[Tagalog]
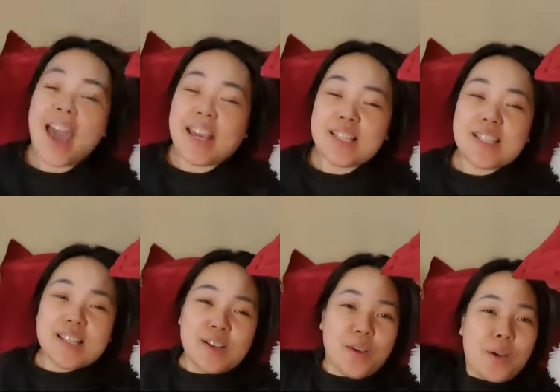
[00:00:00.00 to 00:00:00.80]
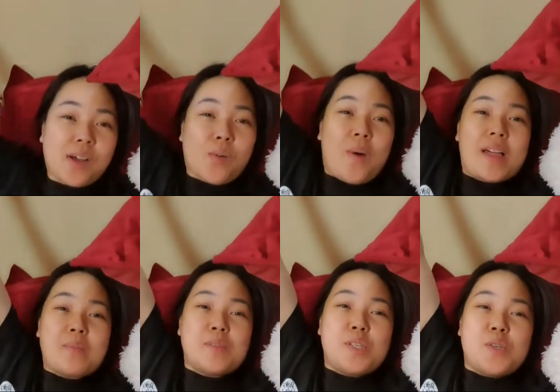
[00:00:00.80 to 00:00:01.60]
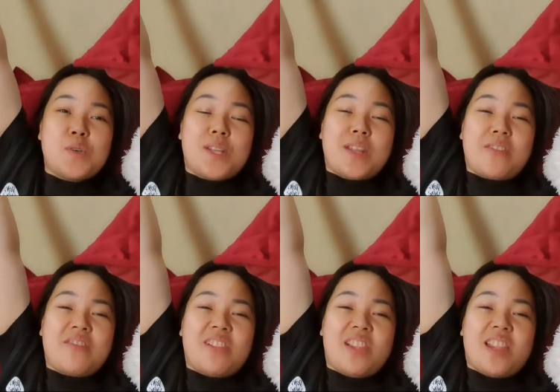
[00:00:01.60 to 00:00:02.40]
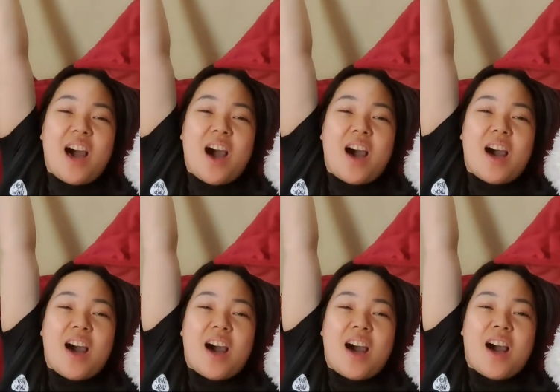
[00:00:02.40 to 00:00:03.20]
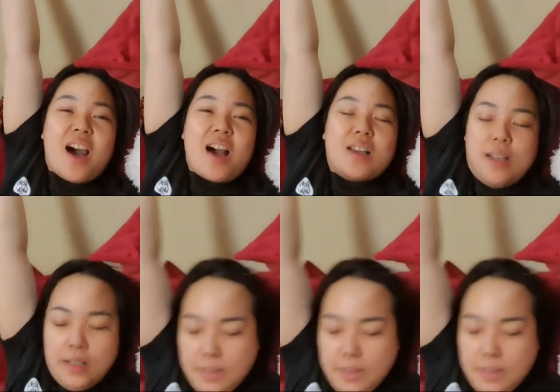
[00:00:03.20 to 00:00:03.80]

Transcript: Guys! Welcome to another vlog!